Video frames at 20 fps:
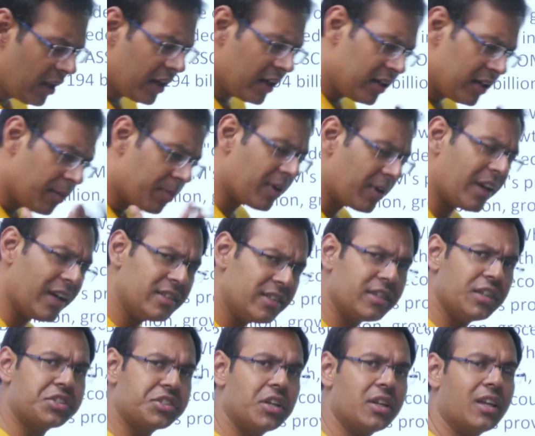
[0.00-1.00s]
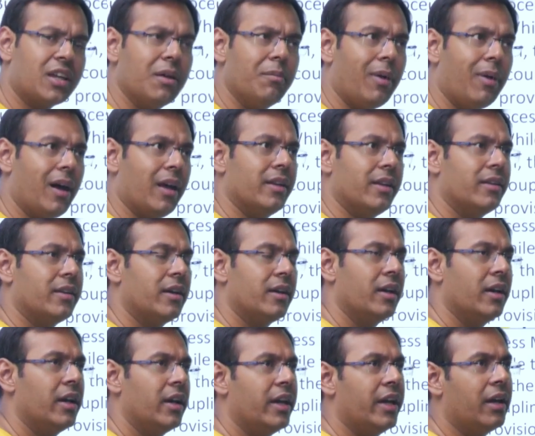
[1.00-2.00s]
लिबरलाइजेशन के
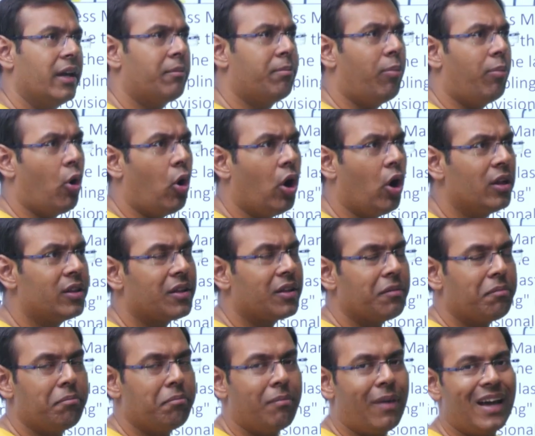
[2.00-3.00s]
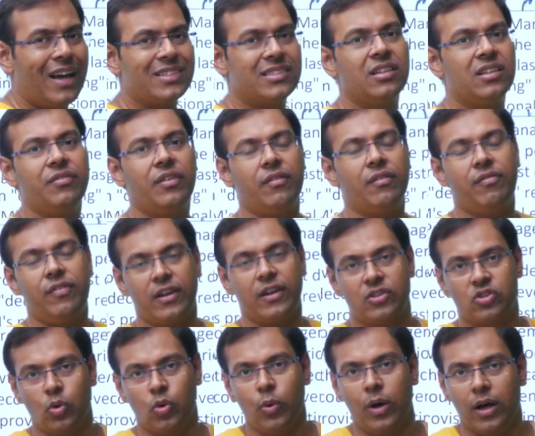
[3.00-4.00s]
बाद एक बहुत मैसिव
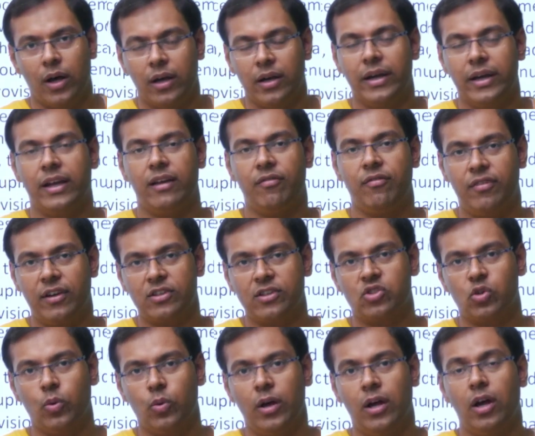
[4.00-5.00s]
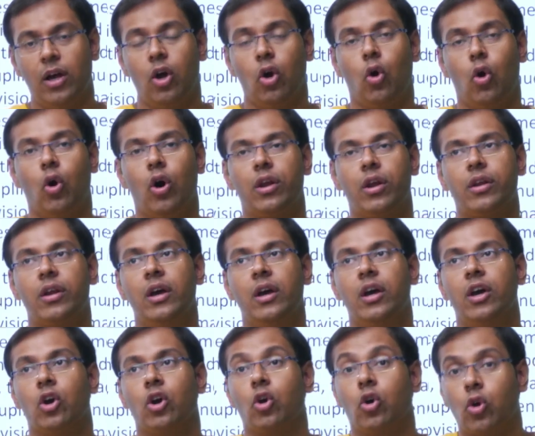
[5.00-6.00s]
इन्फ्लक्स हुआ इन्फ्लक्स हुआ और
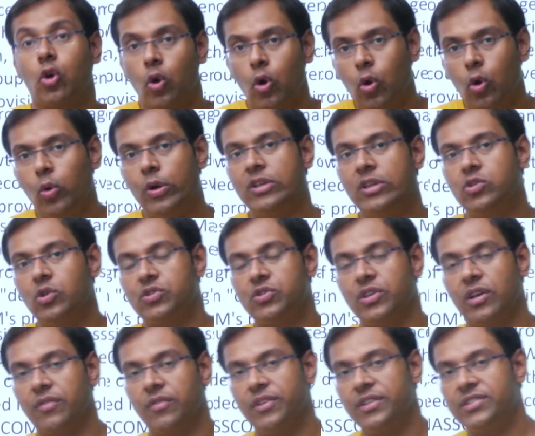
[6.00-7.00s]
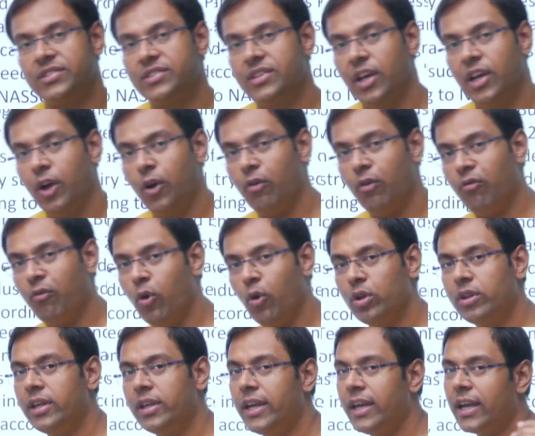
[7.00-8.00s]
ग्रो हुई जो सर्विस वो
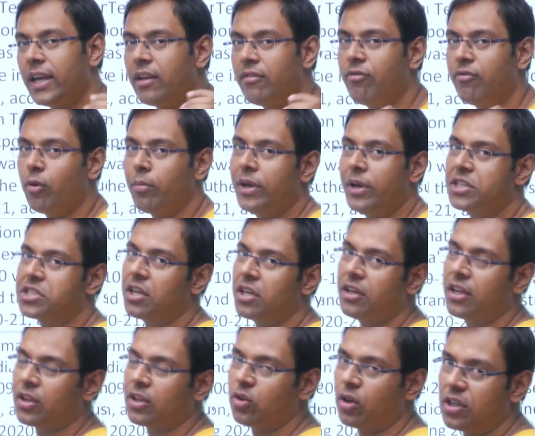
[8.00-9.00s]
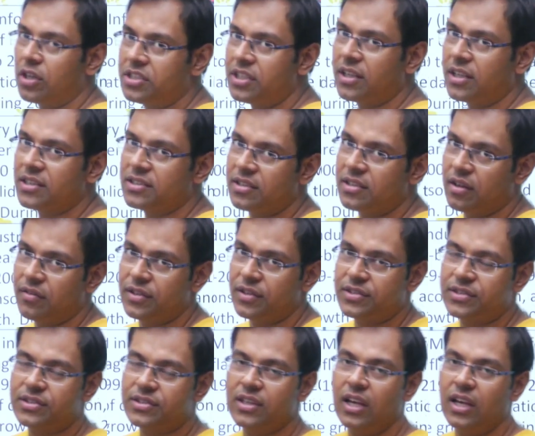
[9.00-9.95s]
थी इंफॉर्मेशन टेक्नोलॉजी की सर्विस